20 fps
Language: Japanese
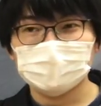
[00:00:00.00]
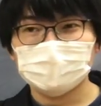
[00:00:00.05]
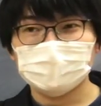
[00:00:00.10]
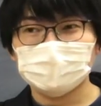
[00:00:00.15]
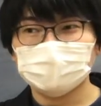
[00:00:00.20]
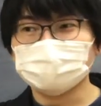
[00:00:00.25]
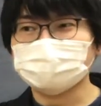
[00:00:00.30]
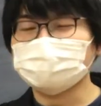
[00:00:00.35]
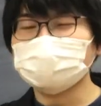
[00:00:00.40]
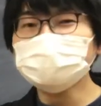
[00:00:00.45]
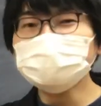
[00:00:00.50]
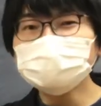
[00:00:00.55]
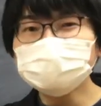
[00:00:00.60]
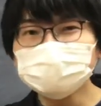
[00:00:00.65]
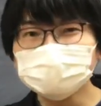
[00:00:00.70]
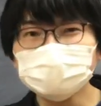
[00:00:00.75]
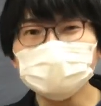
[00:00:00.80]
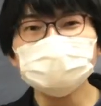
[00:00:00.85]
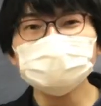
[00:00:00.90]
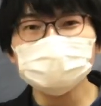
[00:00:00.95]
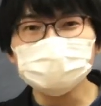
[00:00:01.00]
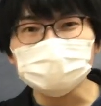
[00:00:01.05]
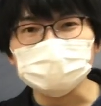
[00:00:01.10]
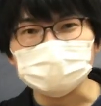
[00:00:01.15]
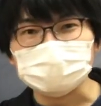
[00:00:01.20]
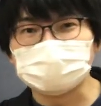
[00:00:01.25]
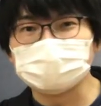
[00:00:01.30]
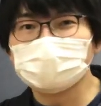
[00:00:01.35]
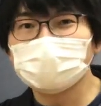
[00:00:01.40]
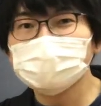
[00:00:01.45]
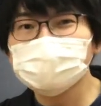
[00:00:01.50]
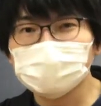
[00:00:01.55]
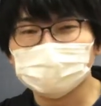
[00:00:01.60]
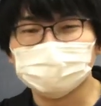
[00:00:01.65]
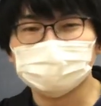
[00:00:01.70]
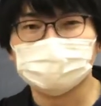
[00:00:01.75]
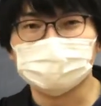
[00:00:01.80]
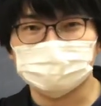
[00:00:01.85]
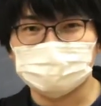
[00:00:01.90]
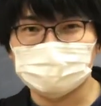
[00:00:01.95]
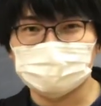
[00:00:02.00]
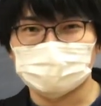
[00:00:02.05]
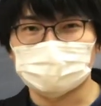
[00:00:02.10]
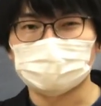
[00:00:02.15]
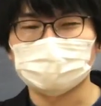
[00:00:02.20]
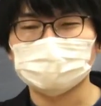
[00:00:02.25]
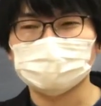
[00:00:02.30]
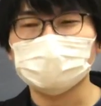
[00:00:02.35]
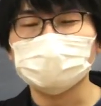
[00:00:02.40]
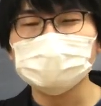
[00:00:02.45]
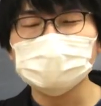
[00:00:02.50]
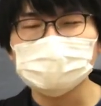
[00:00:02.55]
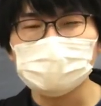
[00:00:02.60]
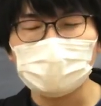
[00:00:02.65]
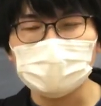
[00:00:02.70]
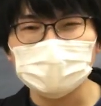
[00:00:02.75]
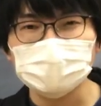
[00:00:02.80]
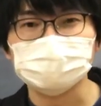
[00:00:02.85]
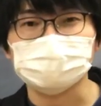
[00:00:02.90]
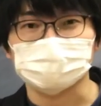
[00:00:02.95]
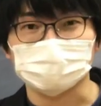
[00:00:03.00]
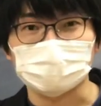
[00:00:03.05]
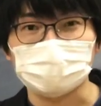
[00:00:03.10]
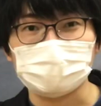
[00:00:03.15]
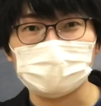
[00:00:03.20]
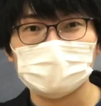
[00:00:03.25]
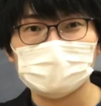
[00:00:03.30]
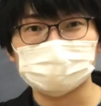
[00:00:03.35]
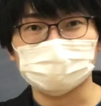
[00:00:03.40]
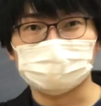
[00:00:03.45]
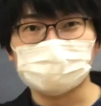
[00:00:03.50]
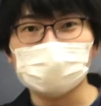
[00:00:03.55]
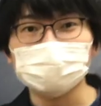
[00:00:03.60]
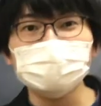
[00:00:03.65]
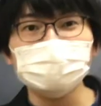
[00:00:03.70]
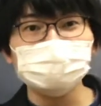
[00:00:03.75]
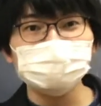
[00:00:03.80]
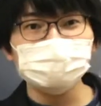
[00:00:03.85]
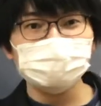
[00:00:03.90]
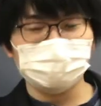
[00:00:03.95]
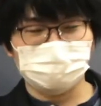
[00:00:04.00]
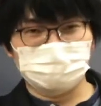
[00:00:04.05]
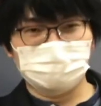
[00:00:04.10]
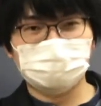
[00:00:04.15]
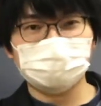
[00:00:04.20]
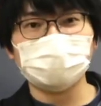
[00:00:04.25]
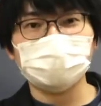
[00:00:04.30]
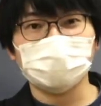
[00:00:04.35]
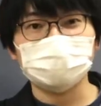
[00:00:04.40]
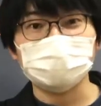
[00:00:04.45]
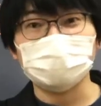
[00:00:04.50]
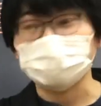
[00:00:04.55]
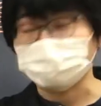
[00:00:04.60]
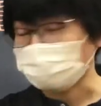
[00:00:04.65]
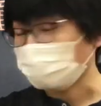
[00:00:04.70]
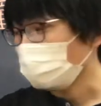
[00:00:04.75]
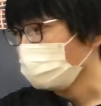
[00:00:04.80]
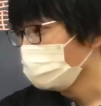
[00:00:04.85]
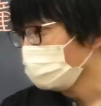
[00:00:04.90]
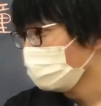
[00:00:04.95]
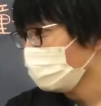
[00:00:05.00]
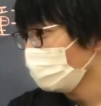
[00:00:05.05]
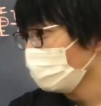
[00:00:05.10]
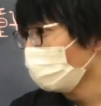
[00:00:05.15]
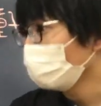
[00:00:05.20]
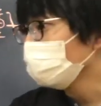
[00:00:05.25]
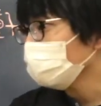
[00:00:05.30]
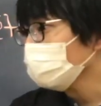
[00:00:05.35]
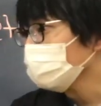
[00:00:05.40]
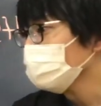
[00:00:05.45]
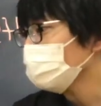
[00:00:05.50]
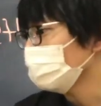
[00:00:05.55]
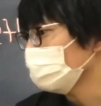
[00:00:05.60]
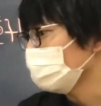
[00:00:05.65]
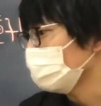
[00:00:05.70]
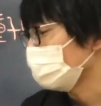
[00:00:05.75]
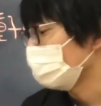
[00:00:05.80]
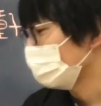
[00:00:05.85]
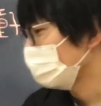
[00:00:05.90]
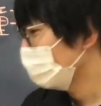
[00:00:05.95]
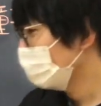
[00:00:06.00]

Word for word: で電線に光当てても何にも起きないですよねそのパネルに光当てないと同じように